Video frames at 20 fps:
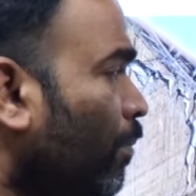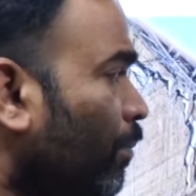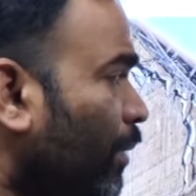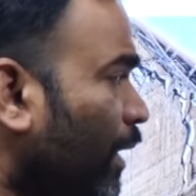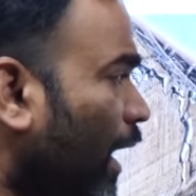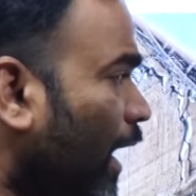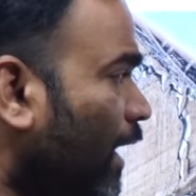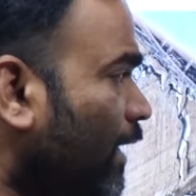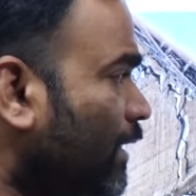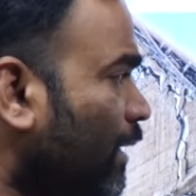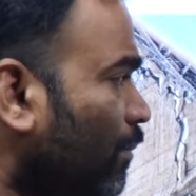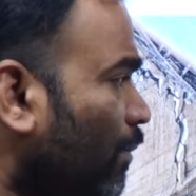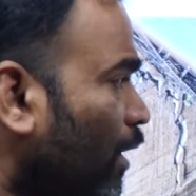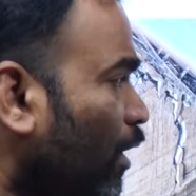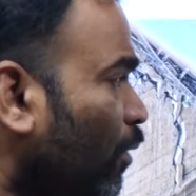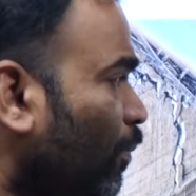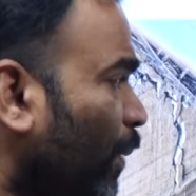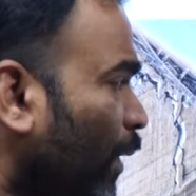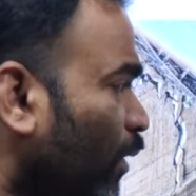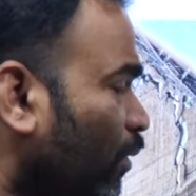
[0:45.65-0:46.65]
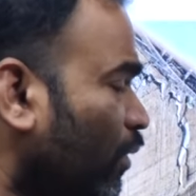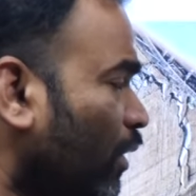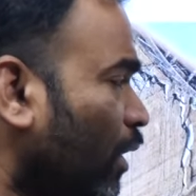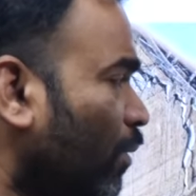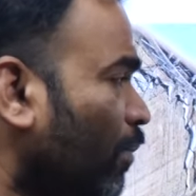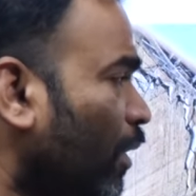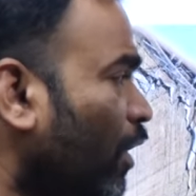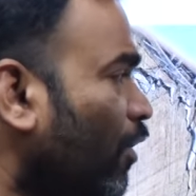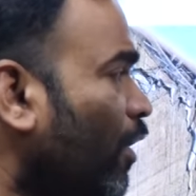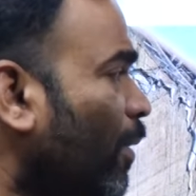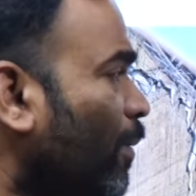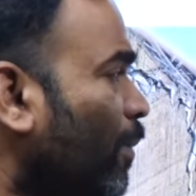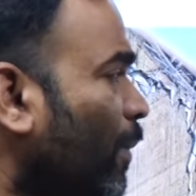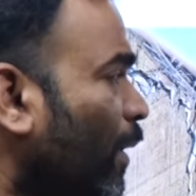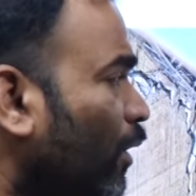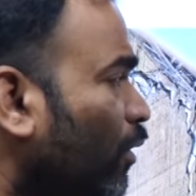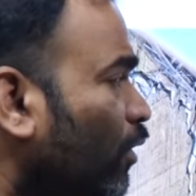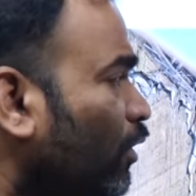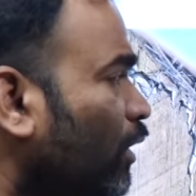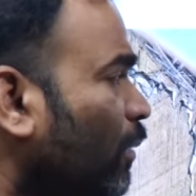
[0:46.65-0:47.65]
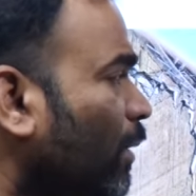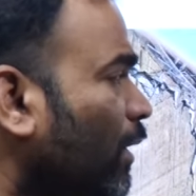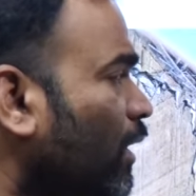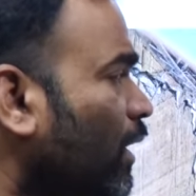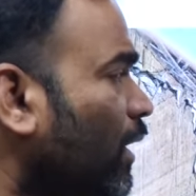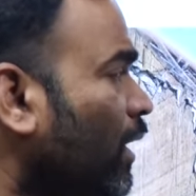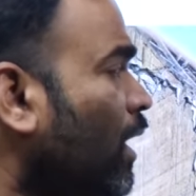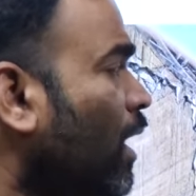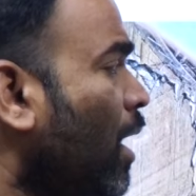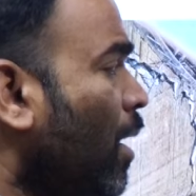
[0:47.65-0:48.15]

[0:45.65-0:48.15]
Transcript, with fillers: బీఆర్ఎస్ ఎమ్మెల్యేలు పేర్కొన్నారు మరోవైపు మరికొంతమంది